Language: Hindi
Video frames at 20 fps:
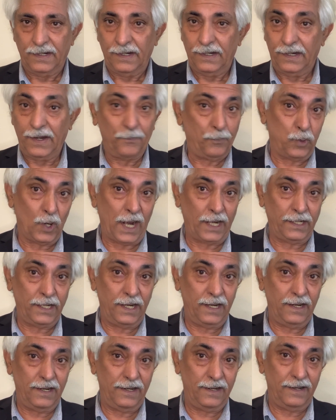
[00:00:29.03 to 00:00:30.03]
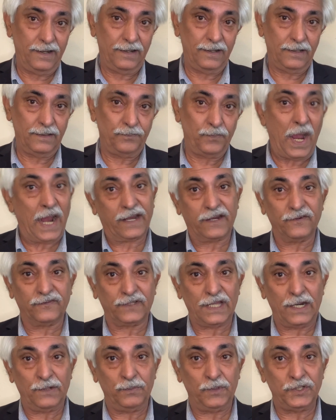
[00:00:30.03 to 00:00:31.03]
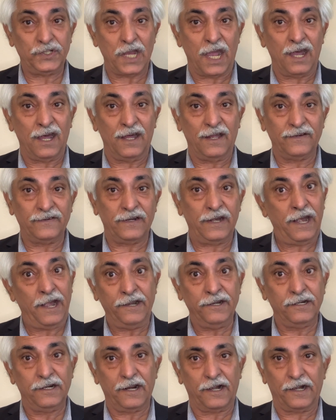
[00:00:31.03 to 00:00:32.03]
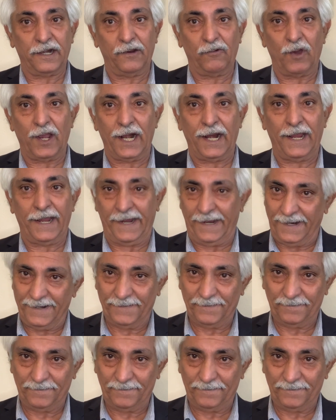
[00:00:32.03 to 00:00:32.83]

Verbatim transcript: कि पुराने पाकिस्तान में जहाज़ लैंड करने वाला है